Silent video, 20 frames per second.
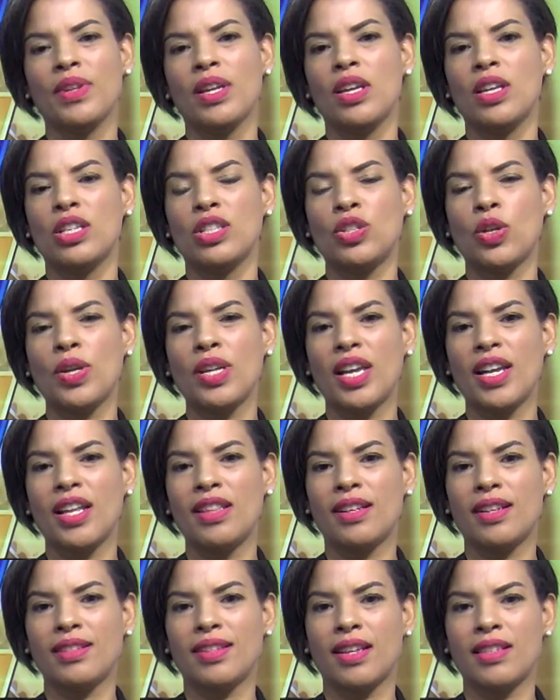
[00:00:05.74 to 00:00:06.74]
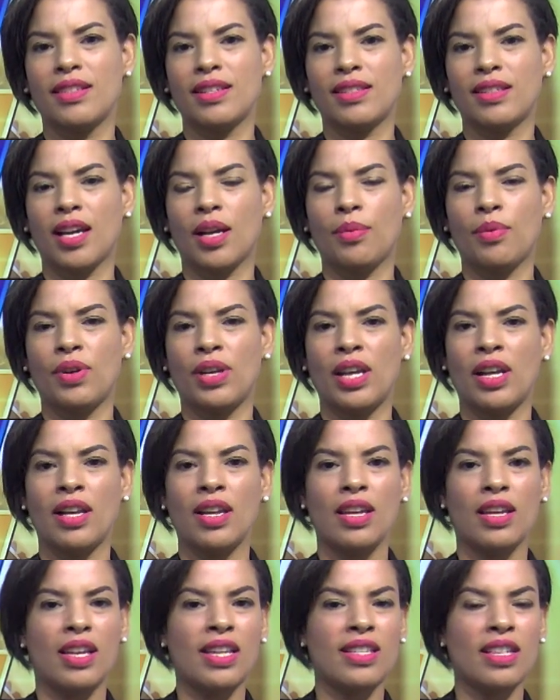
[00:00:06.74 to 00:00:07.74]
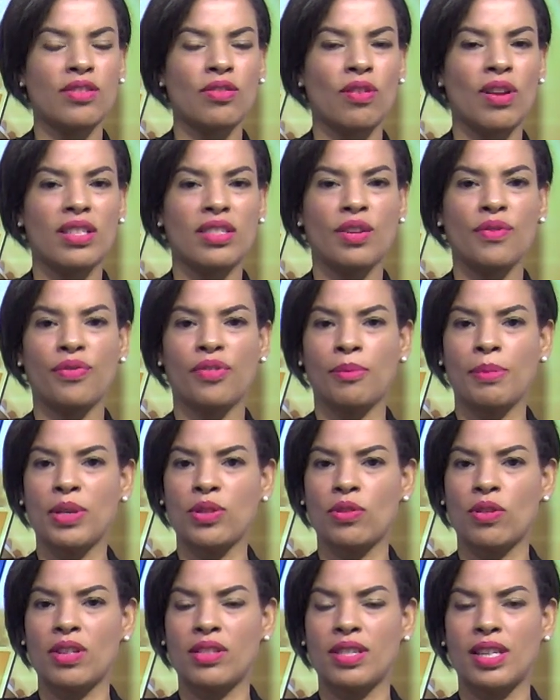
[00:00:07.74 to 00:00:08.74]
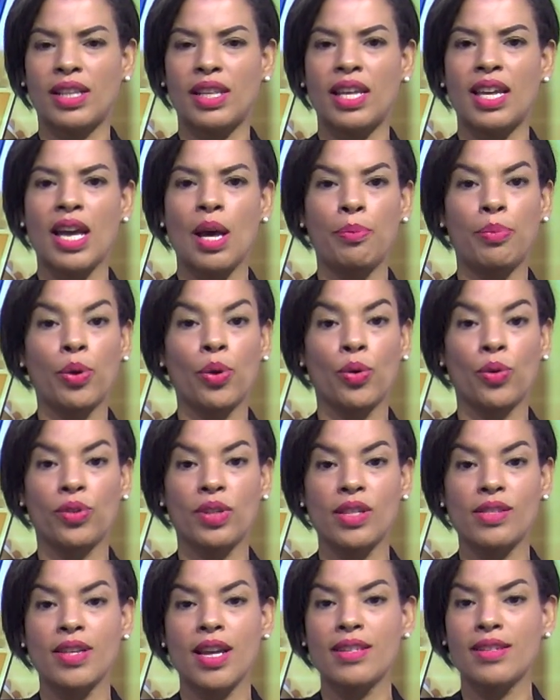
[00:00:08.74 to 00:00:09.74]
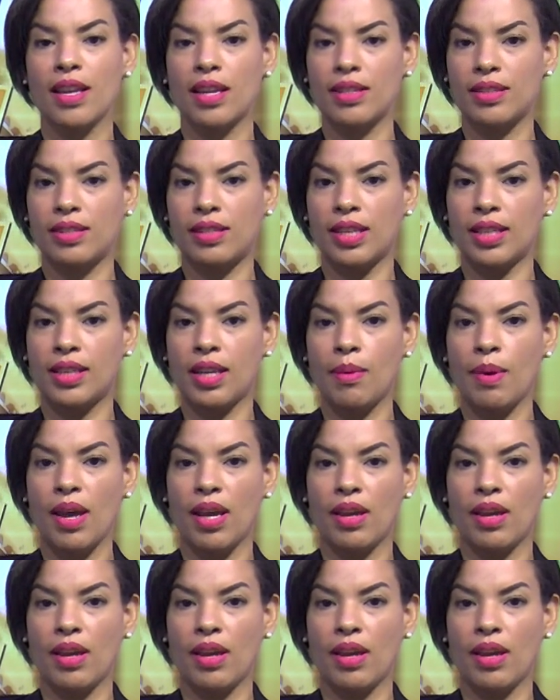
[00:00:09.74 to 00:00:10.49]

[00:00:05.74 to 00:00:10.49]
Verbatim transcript: Soy Elandra Sánchez Carbonell y estas son las informaciones del día por Noticias CTV.